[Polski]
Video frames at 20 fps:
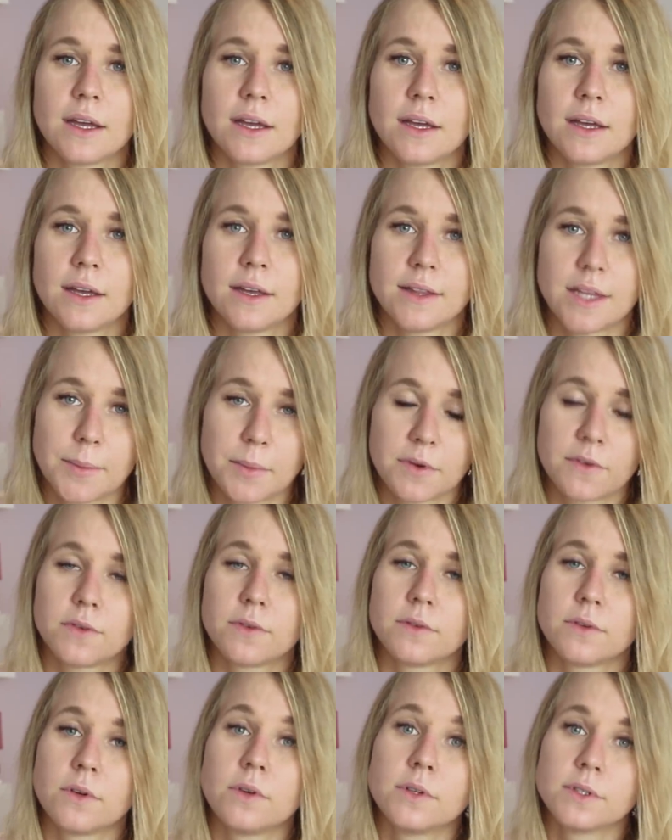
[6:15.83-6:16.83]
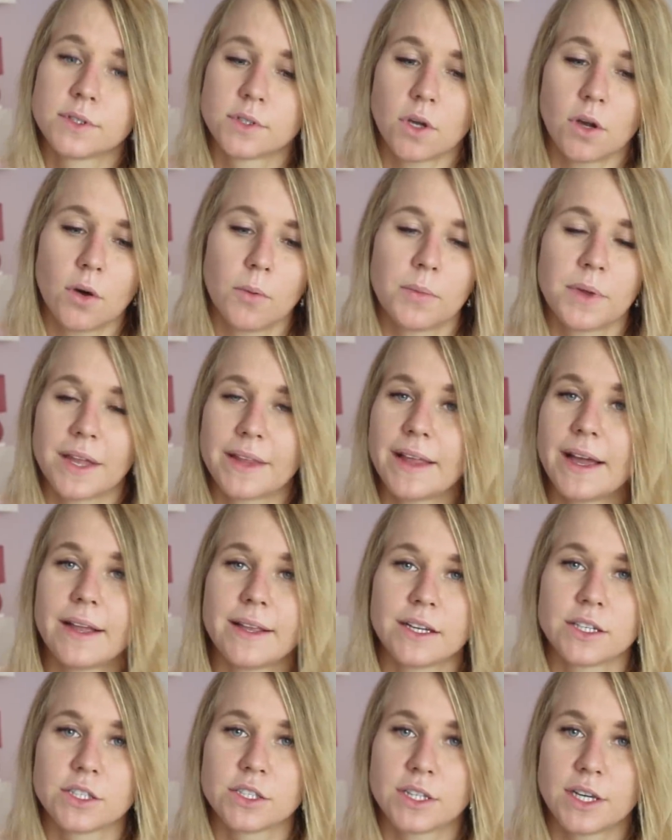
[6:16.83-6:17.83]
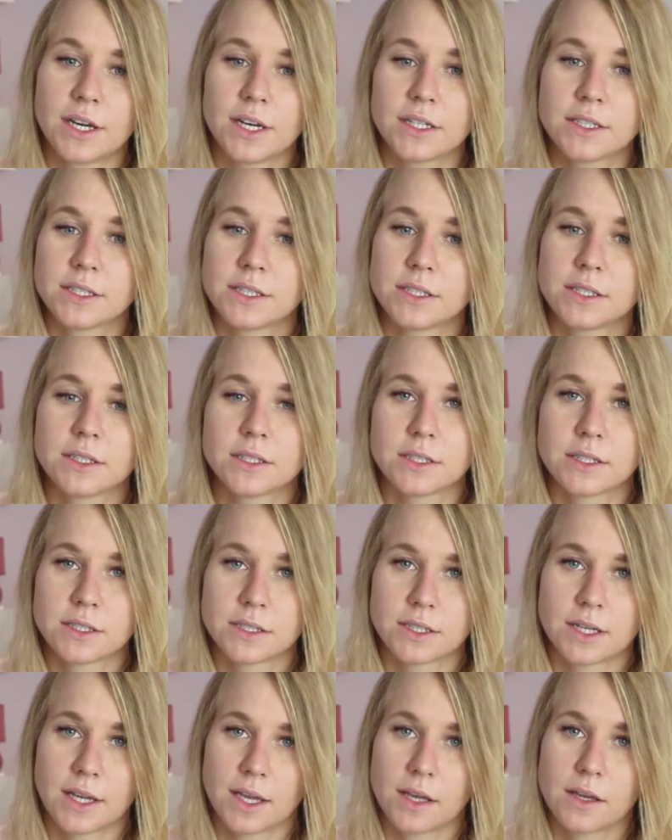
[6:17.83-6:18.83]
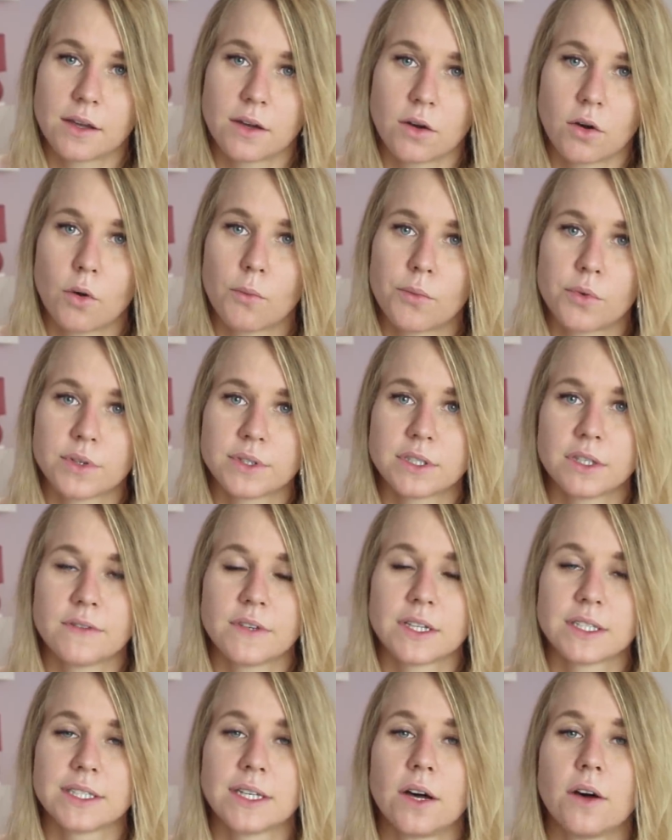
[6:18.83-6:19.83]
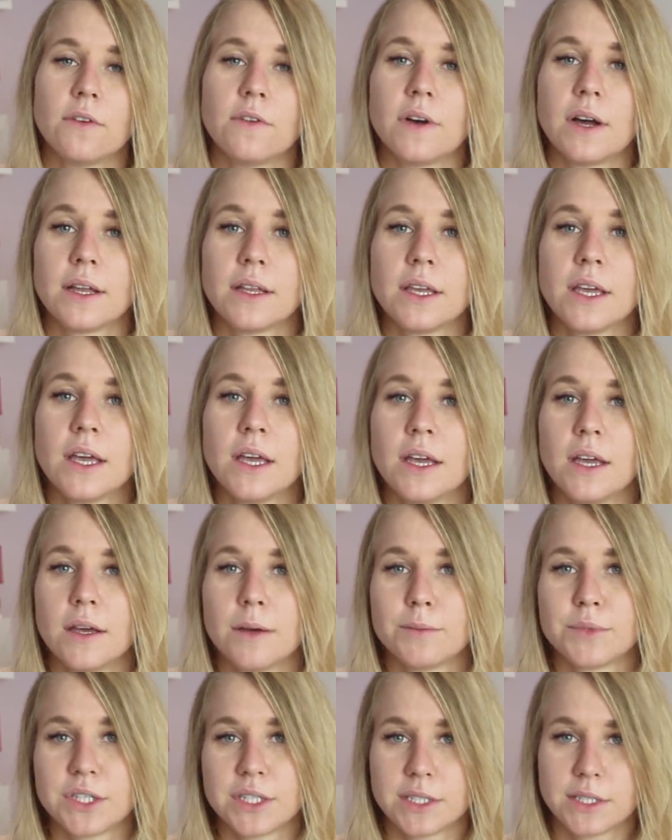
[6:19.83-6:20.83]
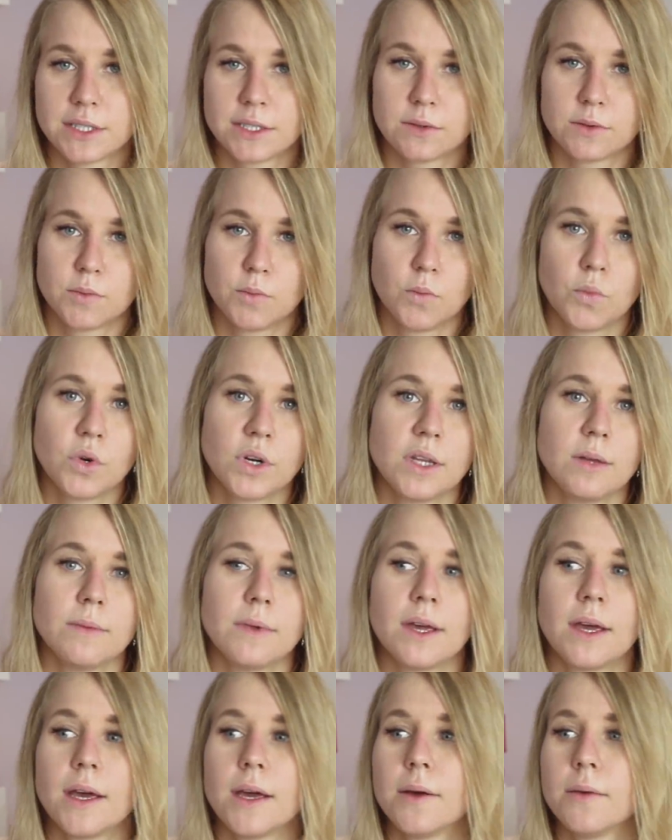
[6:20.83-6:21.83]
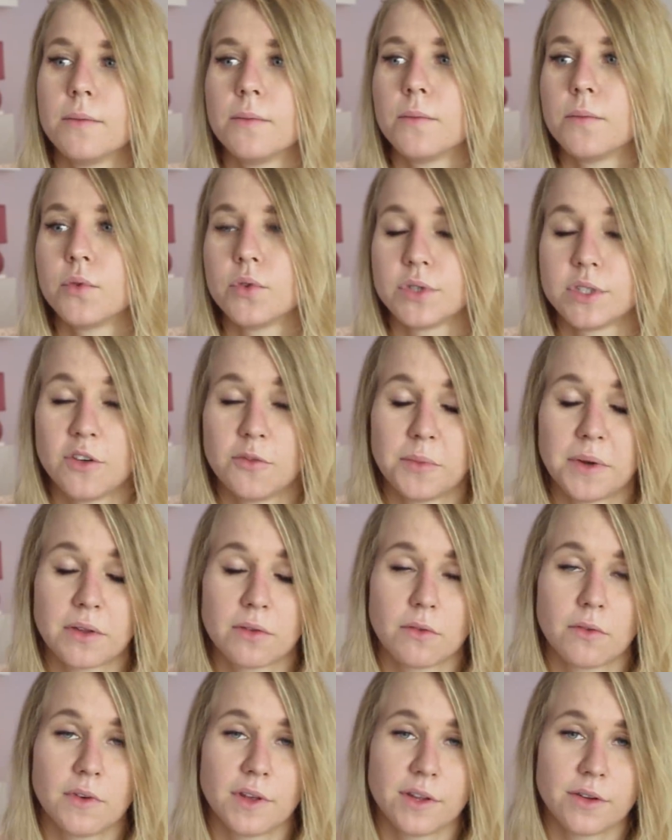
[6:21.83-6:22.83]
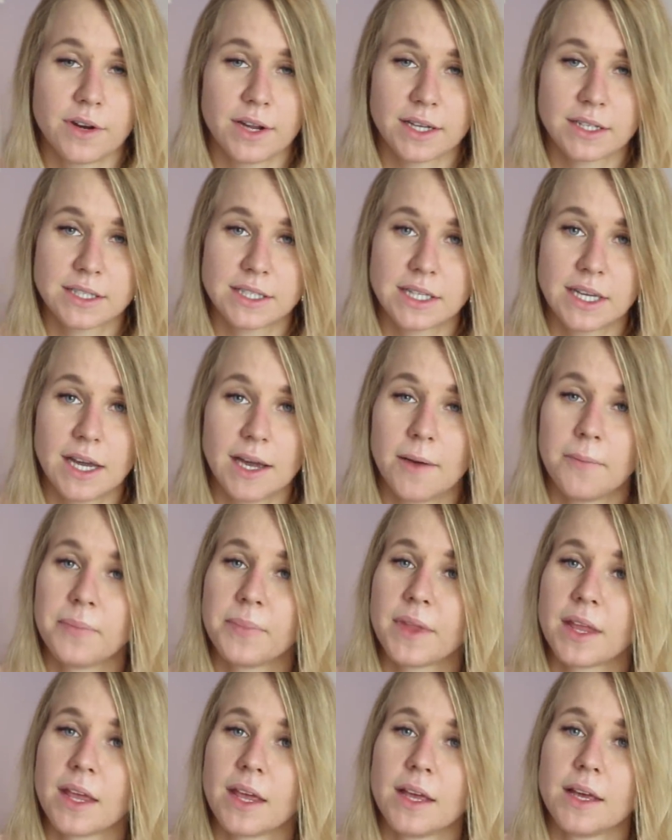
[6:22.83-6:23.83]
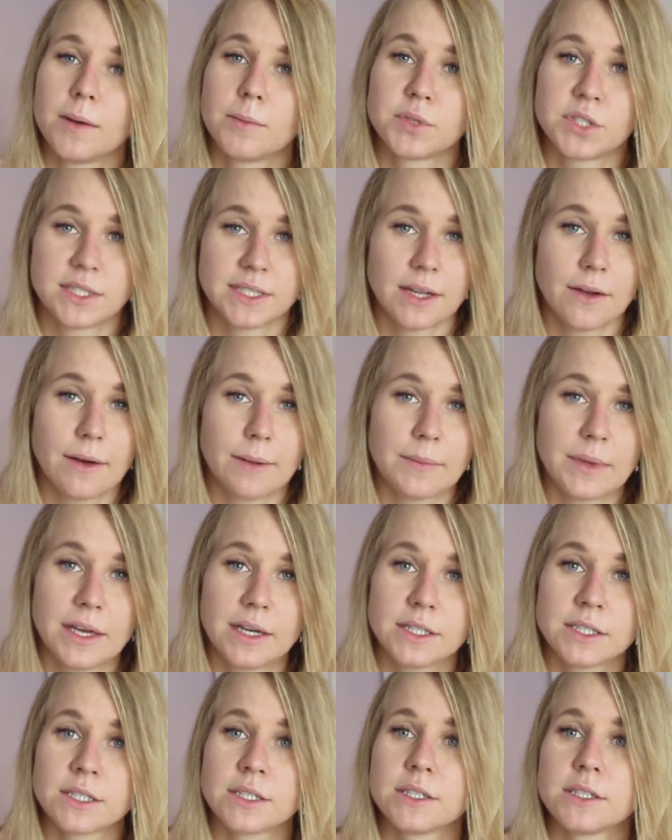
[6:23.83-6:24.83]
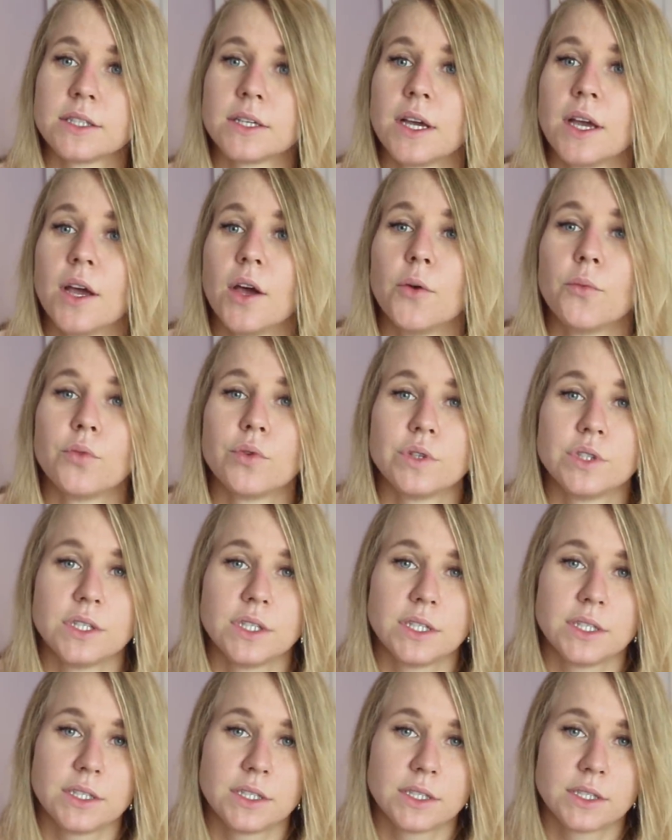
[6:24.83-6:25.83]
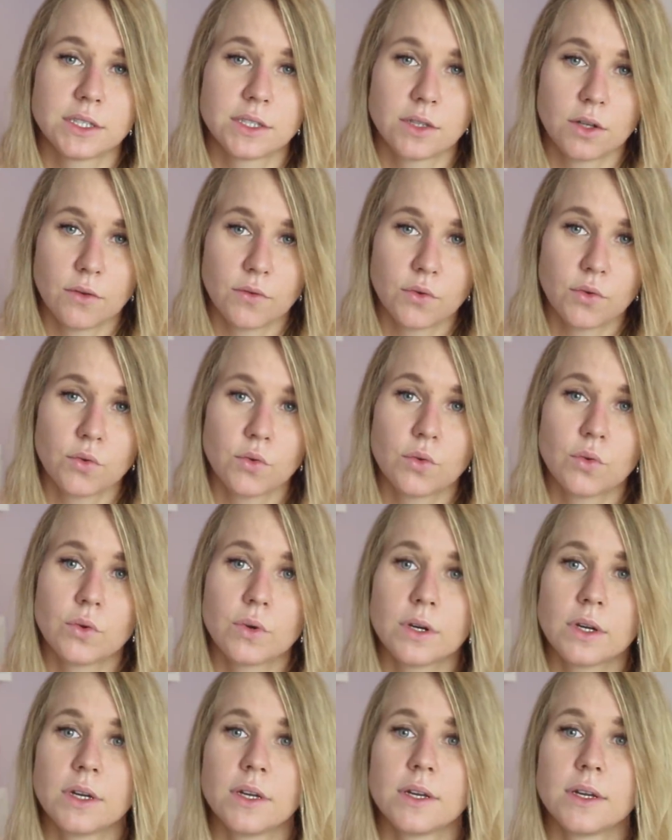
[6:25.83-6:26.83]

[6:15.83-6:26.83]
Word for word: E, najpierw z obiadania się, z, z takich kompulsywnych zachowań przez bulimię, później wpadłam w anoreksję, przestałam jeść Później znowu